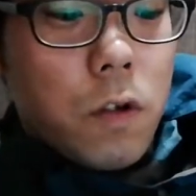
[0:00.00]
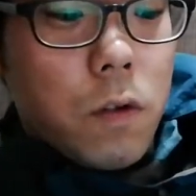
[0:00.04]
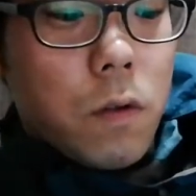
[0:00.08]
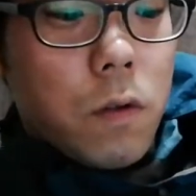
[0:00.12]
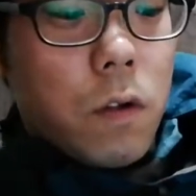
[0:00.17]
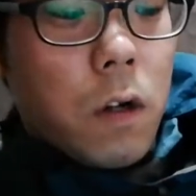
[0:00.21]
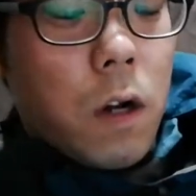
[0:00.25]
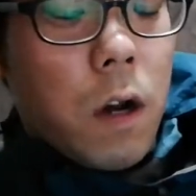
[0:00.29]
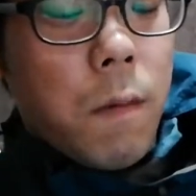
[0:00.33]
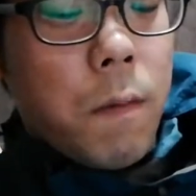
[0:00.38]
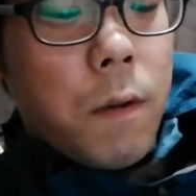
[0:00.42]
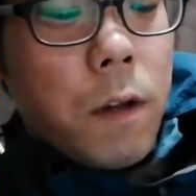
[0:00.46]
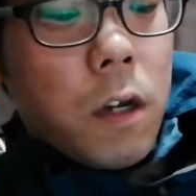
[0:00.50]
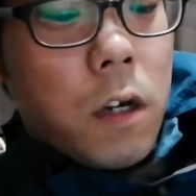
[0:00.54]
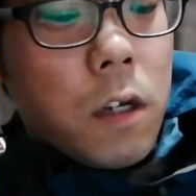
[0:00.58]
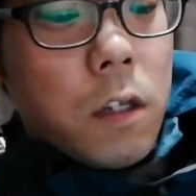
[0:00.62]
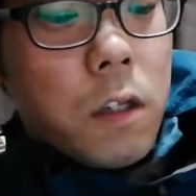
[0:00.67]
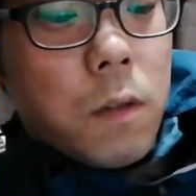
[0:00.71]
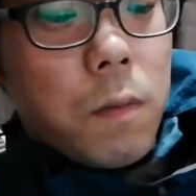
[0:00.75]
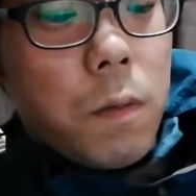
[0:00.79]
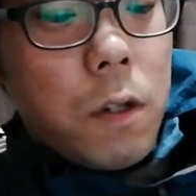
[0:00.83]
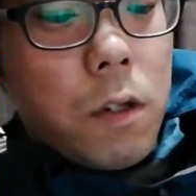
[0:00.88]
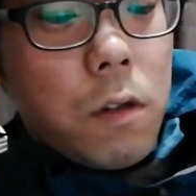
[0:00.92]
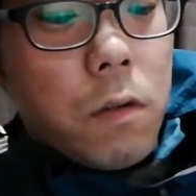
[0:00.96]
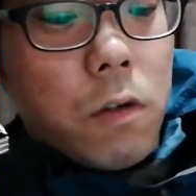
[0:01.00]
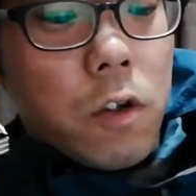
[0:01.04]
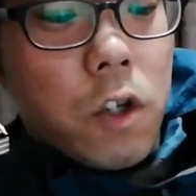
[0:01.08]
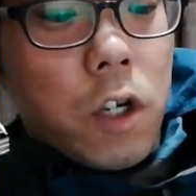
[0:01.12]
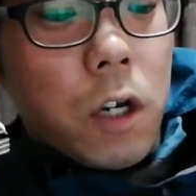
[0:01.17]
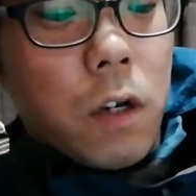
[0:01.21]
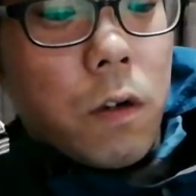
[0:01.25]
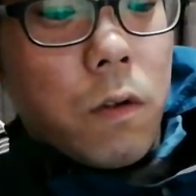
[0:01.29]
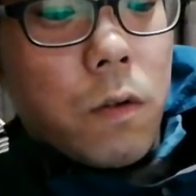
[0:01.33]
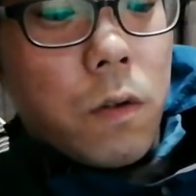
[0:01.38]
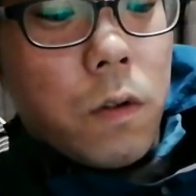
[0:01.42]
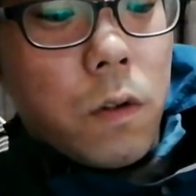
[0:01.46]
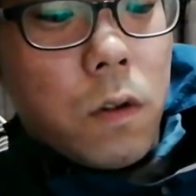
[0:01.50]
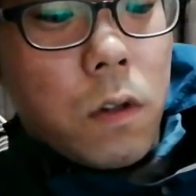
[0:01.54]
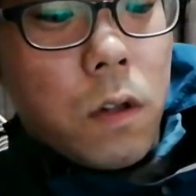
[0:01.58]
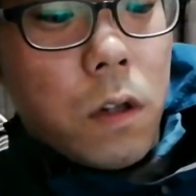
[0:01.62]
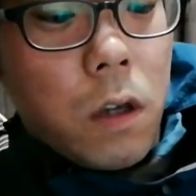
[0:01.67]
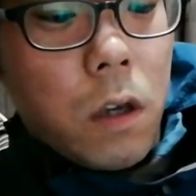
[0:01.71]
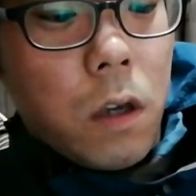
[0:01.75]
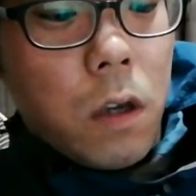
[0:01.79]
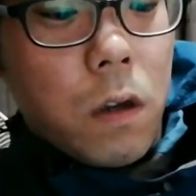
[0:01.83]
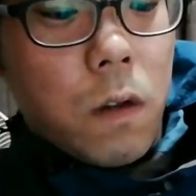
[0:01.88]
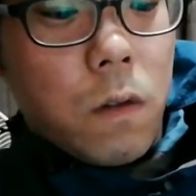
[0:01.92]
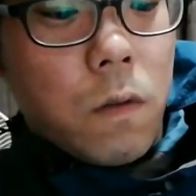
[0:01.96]
アメリカンスピリットのシャグっ
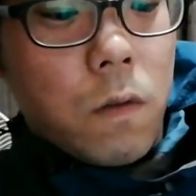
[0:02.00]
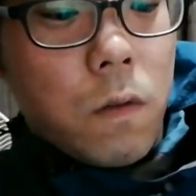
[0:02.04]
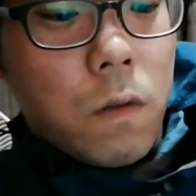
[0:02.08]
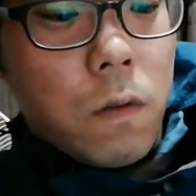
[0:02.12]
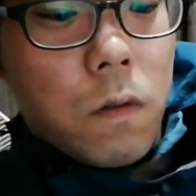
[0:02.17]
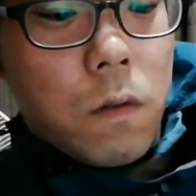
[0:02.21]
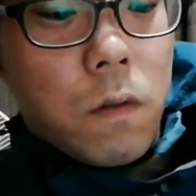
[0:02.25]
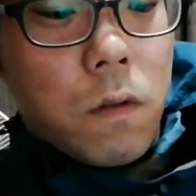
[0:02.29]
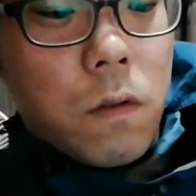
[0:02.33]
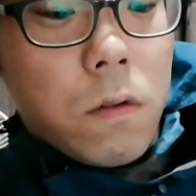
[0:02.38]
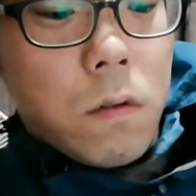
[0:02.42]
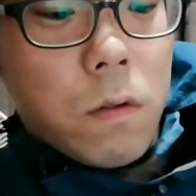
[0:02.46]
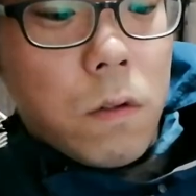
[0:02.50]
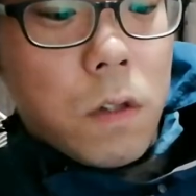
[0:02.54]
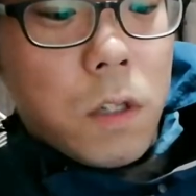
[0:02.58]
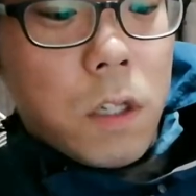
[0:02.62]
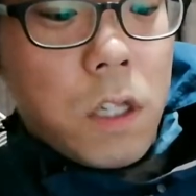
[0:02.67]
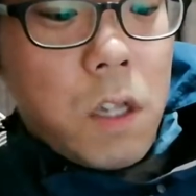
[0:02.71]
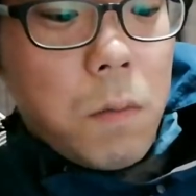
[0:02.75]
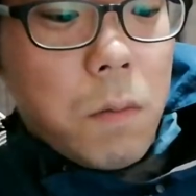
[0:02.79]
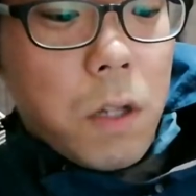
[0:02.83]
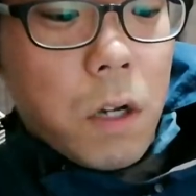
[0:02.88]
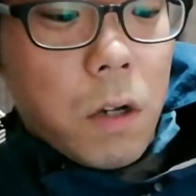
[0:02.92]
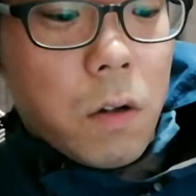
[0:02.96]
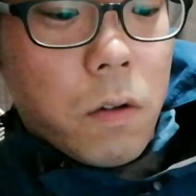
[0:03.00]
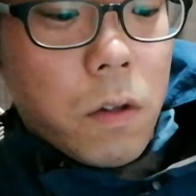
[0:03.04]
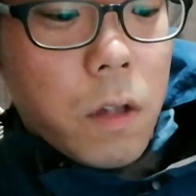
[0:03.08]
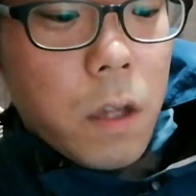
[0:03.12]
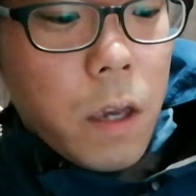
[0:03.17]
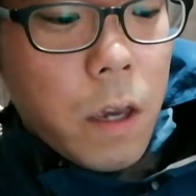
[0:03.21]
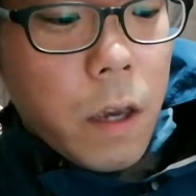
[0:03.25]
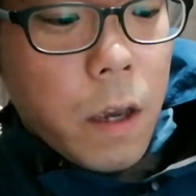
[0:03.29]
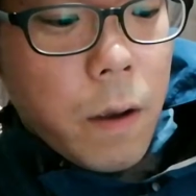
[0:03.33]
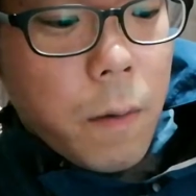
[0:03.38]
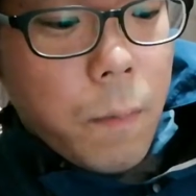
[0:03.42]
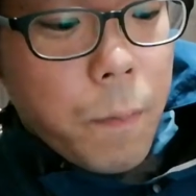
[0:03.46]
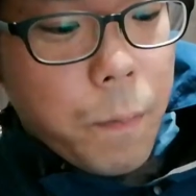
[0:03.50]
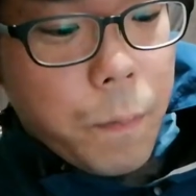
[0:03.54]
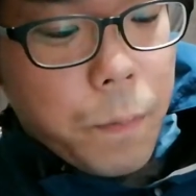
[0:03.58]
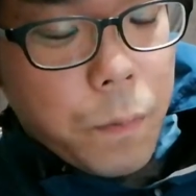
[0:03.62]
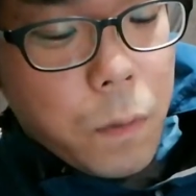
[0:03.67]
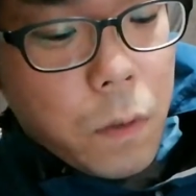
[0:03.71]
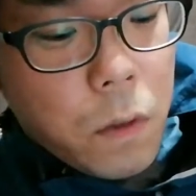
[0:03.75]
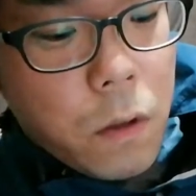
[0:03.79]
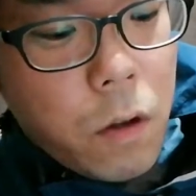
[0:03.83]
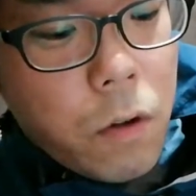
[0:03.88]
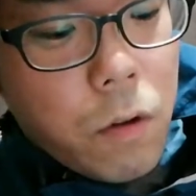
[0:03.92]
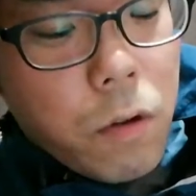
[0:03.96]
てずっと吸ってみたくて、っ
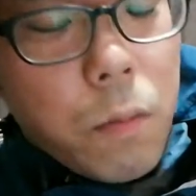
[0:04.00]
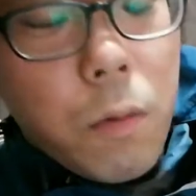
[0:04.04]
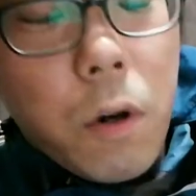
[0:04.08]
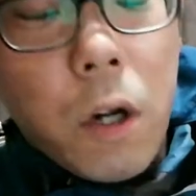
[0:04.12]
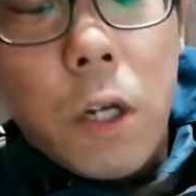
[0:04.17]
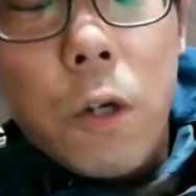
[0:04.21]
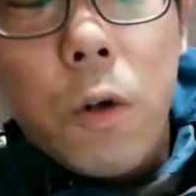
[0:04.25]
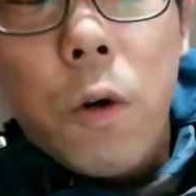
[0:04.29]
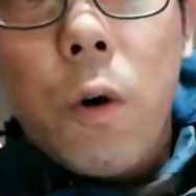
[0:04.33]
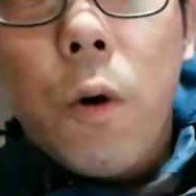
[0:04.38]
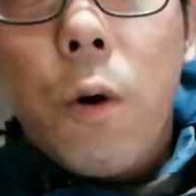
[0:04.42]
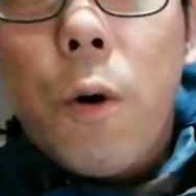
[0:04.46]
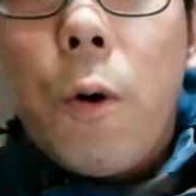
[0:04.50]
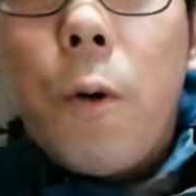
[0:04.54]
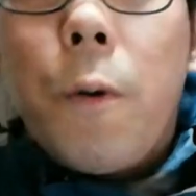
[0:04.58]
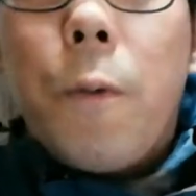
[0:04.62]
ていうのもあの、